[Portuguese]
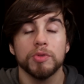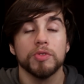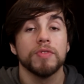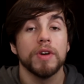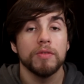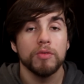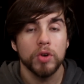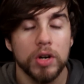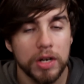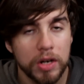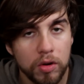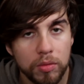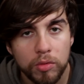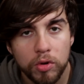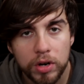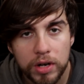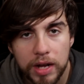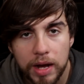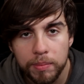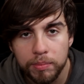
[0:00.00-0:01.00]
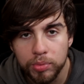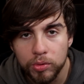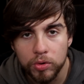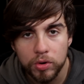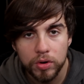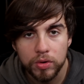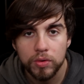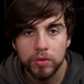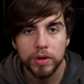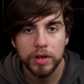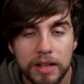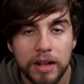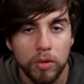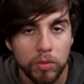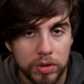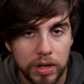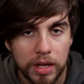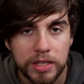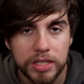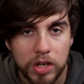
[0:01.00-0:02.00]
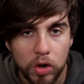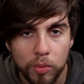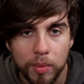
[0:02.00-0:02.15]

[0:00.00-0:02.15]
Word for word: Por favor, não morda porco e não tente